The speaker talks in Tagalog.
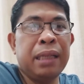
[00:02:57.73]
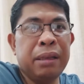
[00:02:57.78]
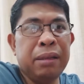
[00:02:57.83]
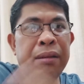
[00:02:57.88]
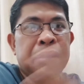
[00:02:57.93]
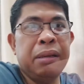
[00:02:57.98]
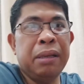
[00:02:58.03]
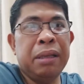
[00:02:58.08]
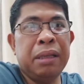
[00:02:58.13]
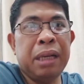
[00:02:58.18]

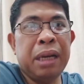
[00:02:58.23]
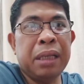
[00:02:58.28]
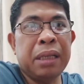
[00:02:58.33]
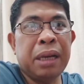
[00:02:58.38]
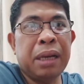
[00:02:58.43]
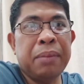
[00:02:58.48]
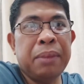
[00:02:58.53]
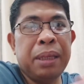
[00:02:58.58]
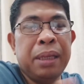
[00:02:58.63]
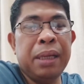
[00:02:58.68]
iyon ang
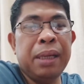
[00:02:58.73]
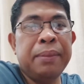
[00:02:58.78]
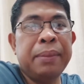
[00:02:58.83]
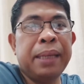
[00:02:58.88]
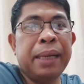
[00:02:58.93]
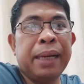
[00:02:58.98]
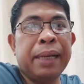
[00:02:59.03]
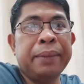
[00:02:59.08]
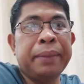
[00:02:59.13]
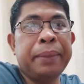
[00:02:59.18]
sinasabi nila
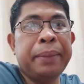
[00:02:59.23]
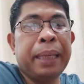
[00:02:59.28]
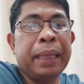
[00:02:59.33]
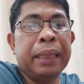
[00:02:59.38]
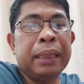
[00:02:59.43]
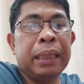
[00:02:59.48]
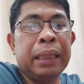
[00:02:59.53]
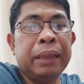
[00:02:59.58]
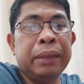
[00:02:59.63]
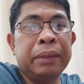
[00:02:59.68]
mga
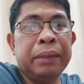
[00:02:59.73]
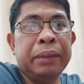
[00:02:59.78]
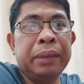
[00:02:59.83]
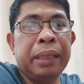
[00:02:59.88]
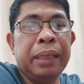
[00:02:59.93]
kababayan ngayon